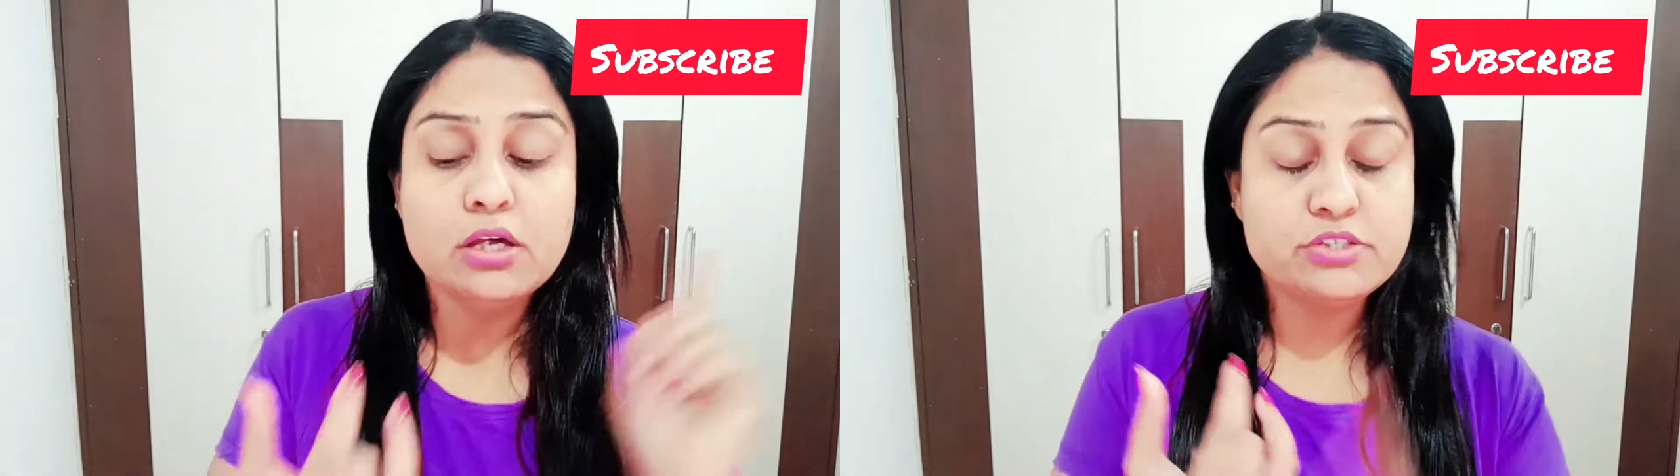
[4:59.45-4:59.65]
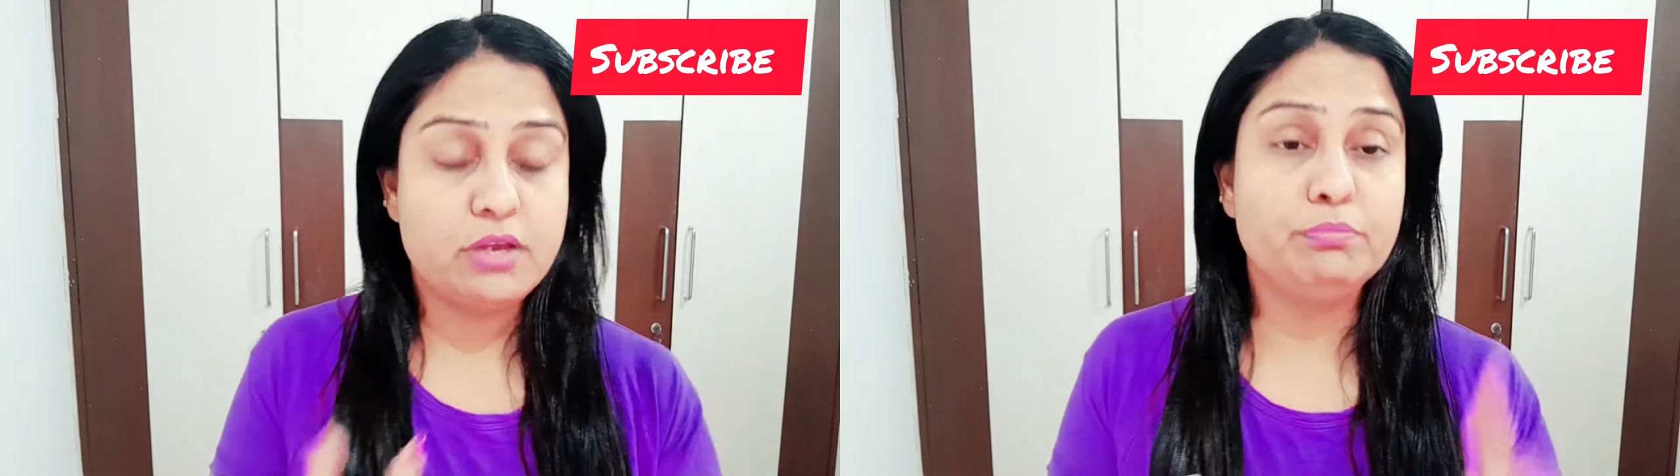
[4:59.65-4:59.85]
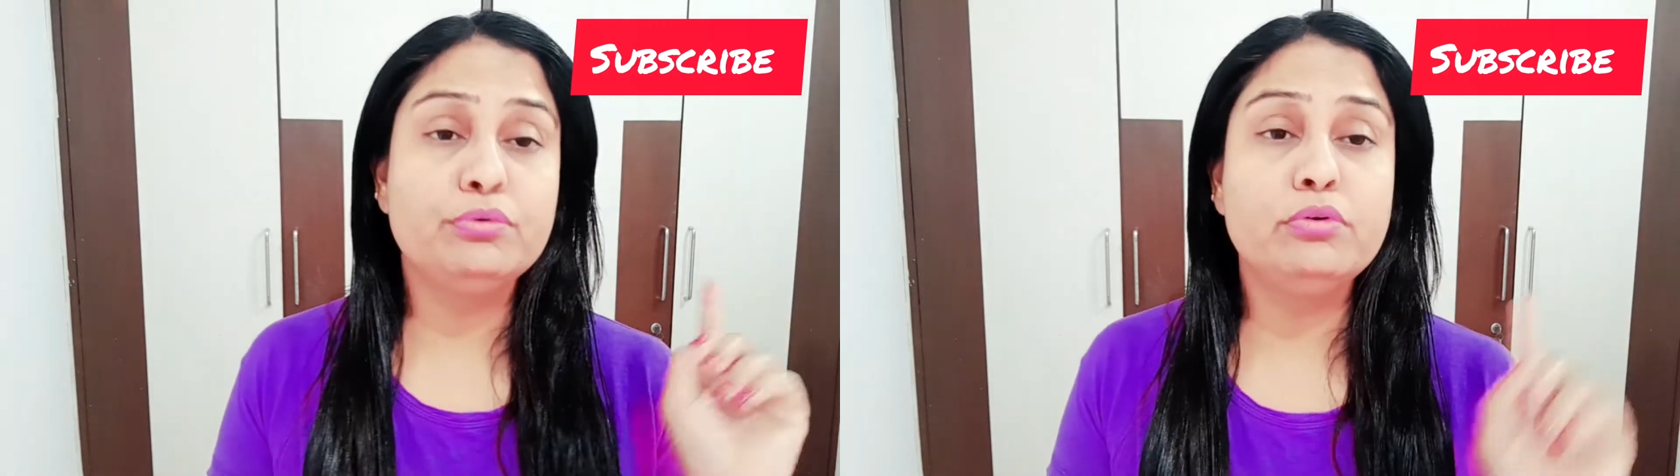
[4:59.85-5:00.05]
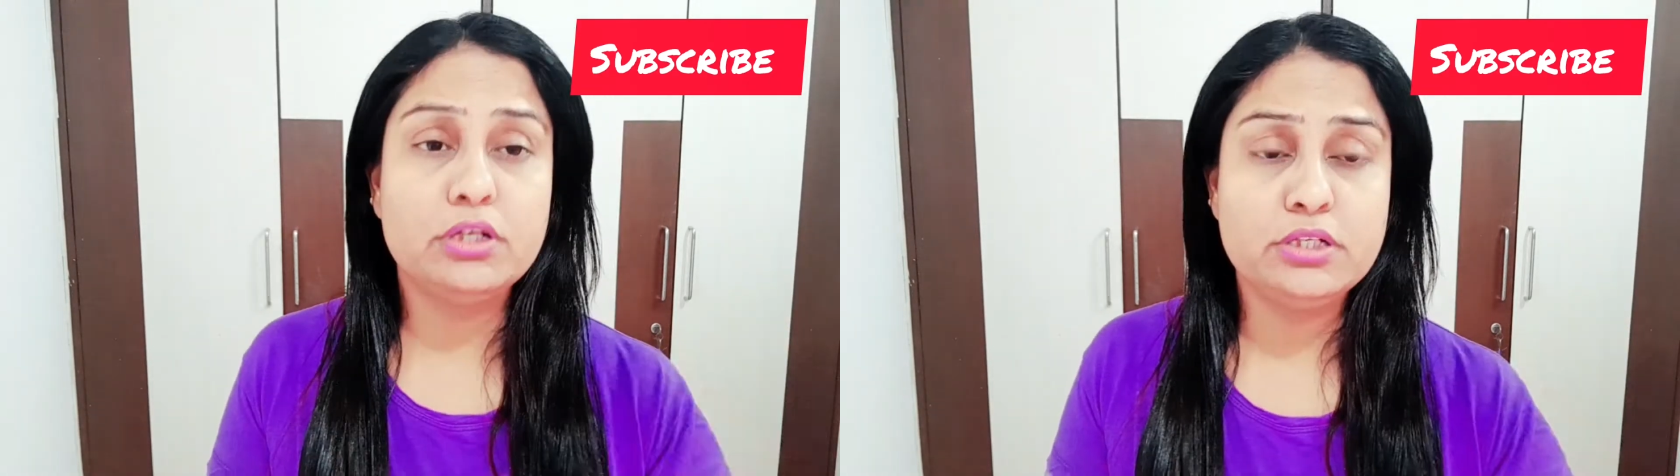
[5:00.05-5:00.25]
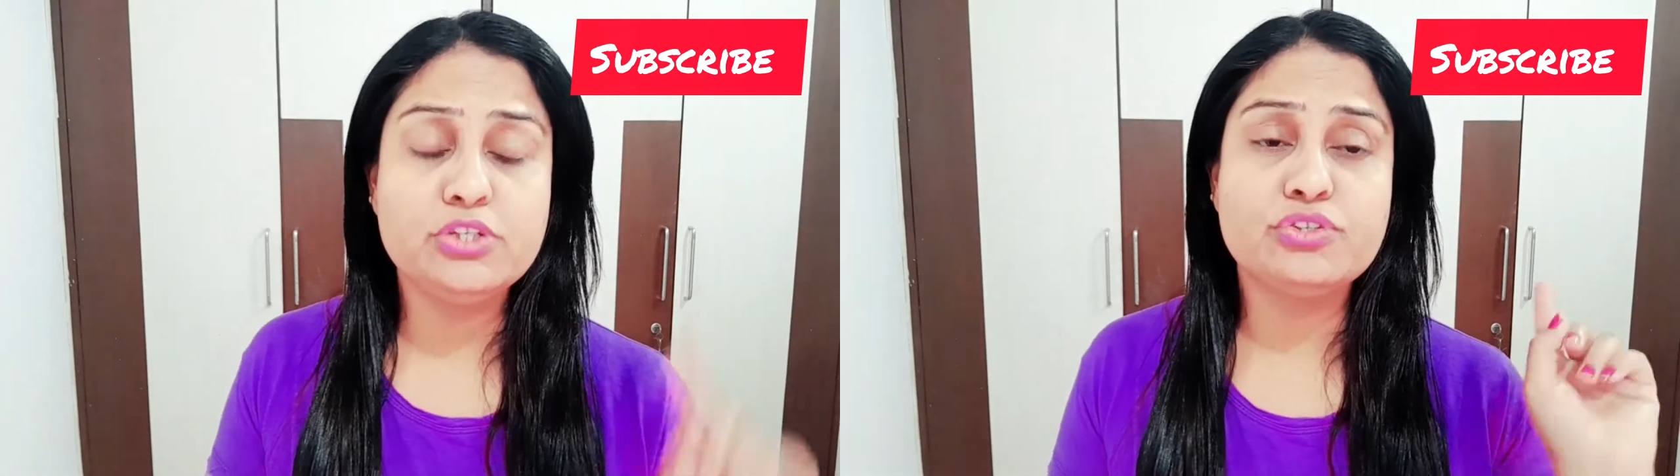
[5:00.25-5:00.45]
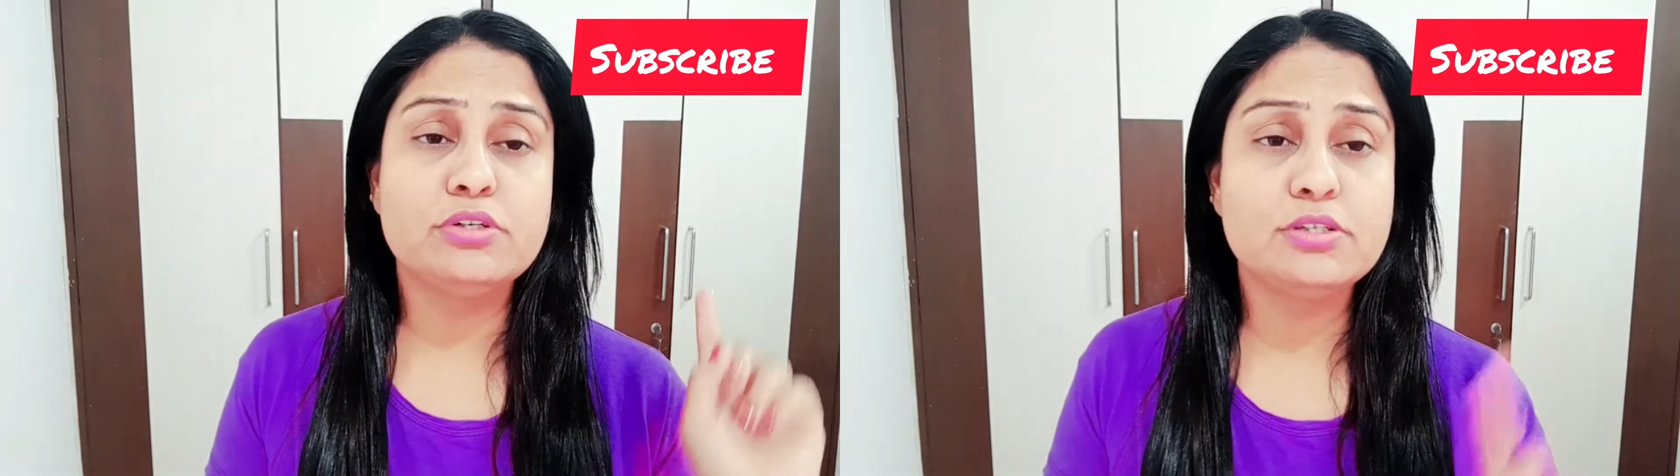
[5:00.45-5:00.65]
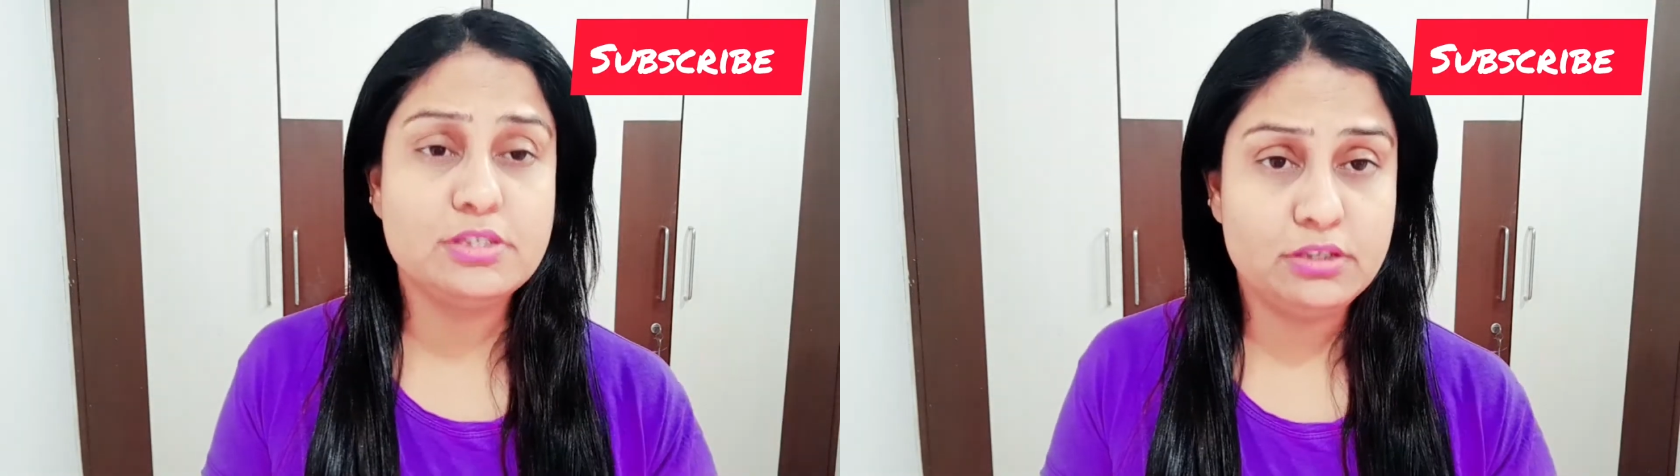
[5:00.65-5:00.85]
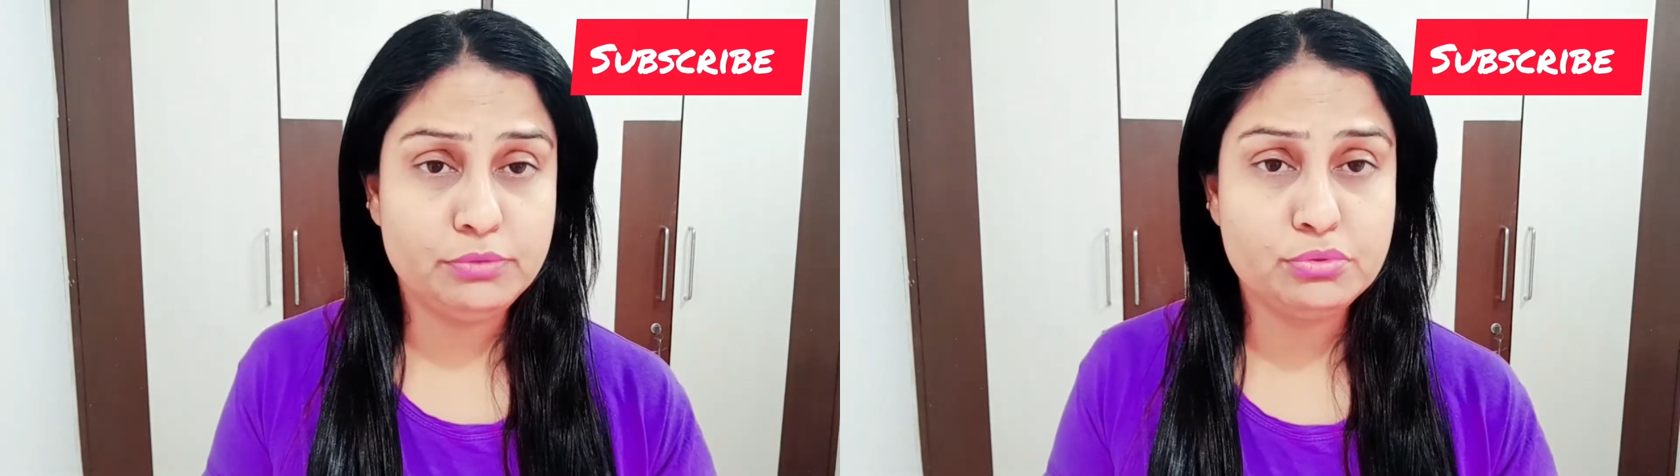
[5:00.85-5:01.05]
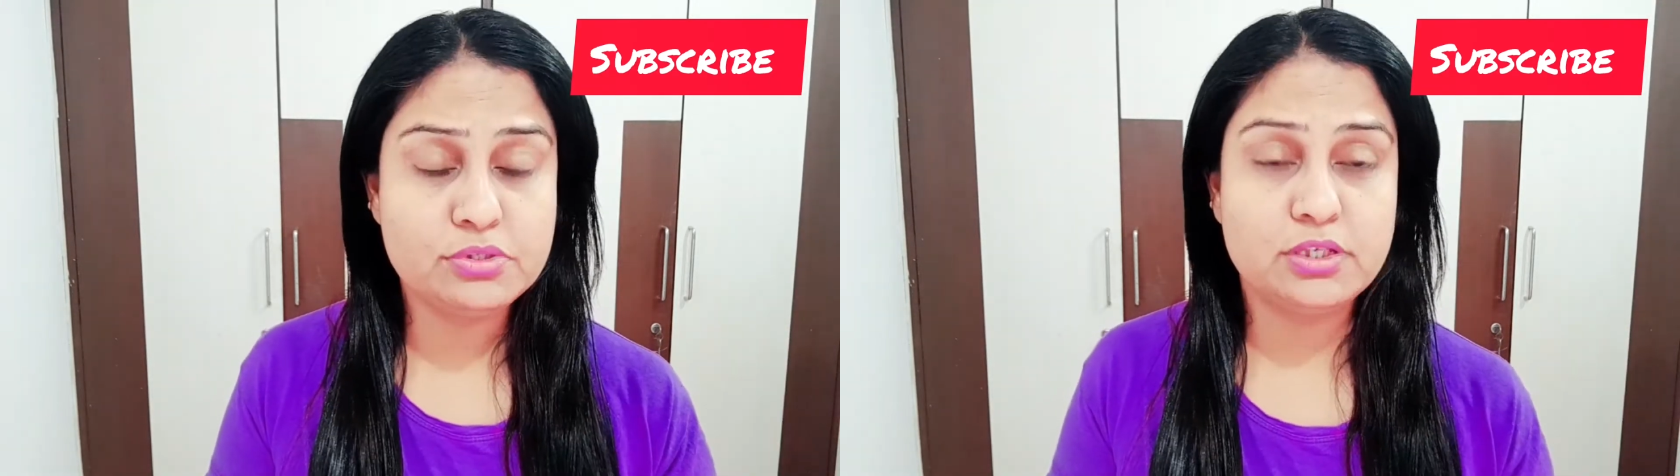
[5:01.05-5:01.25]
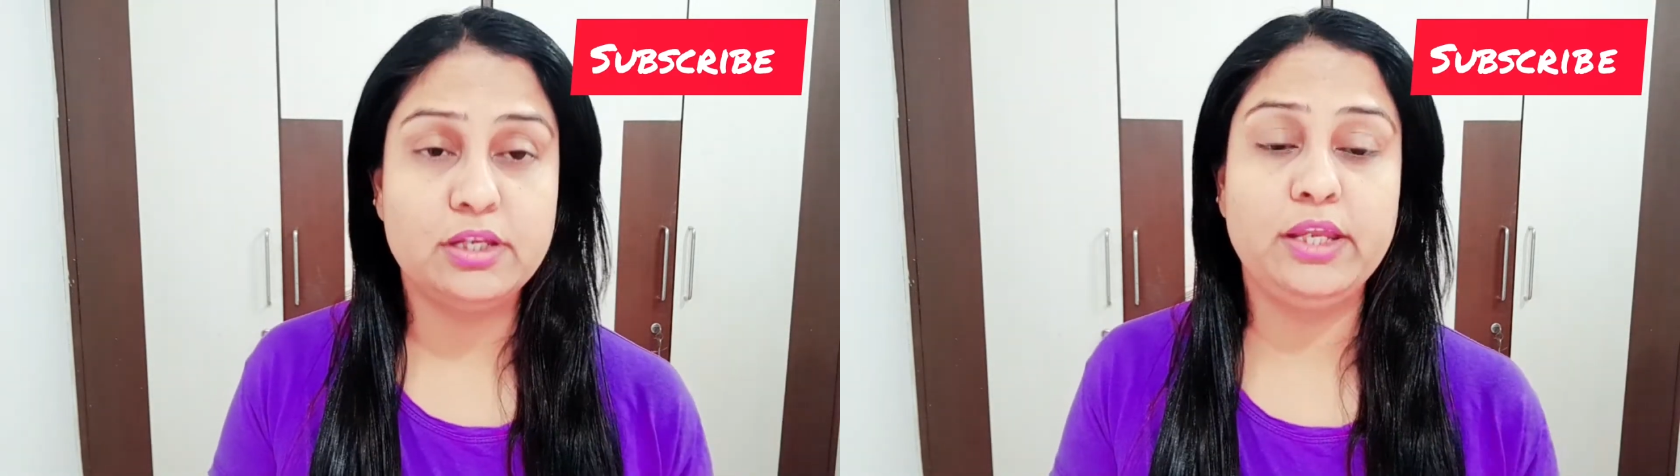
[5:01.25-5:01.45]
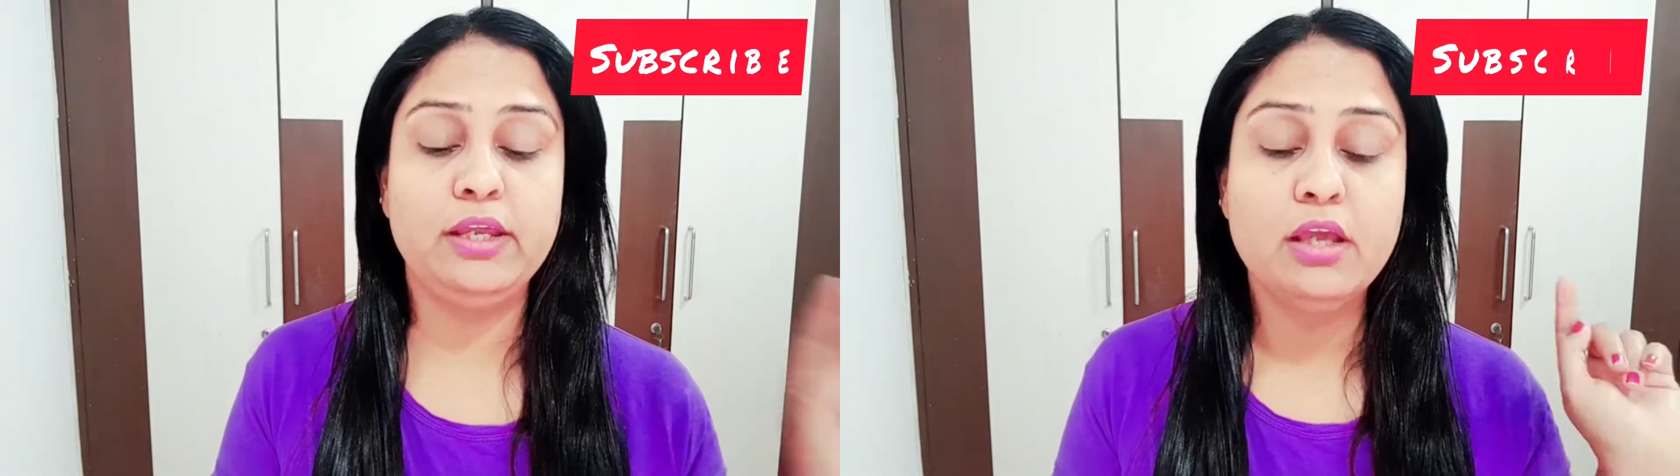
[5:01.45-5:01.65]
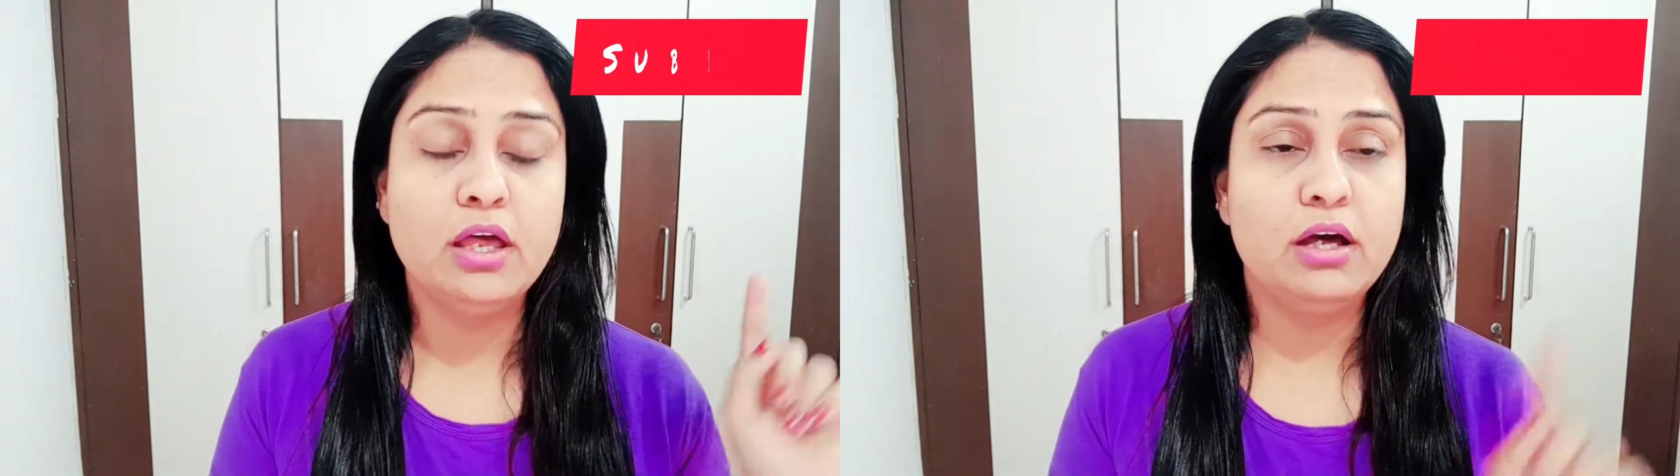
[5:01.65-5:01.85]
शैम्पू कंडीशनर सीरम यूज़ करिए